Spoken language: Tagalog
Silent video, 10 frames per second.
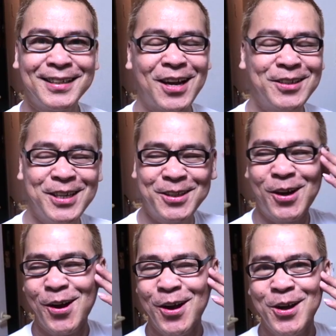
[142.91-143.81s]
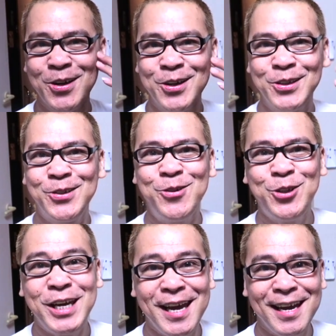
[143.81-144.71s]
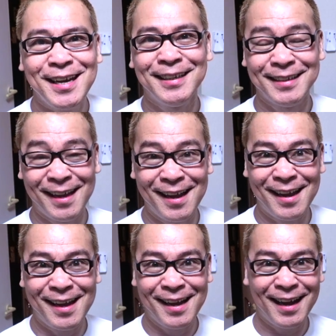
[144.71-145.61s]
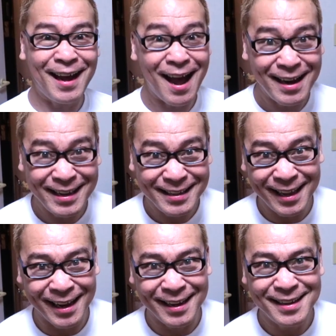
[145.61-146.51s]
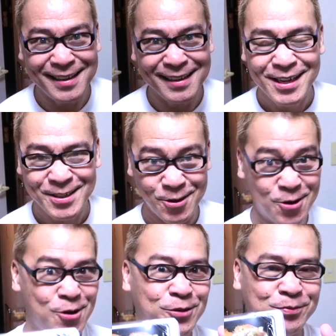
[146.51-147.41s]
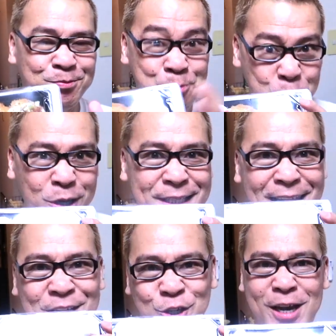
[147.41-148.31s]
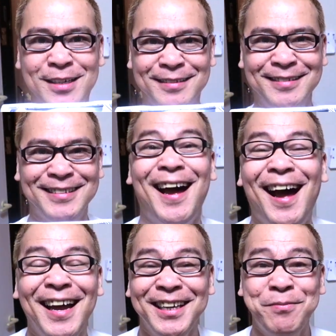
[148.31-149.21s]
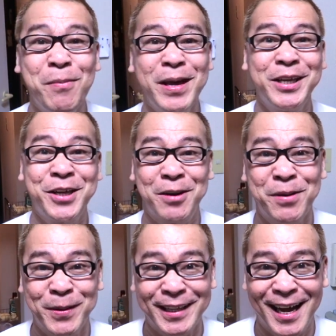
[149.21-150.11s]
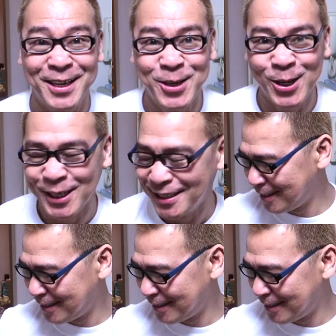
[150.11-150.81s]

ang tawag dito, sushi na kanin din. So, bukas na lang siya. di ba may reserva pa tayo?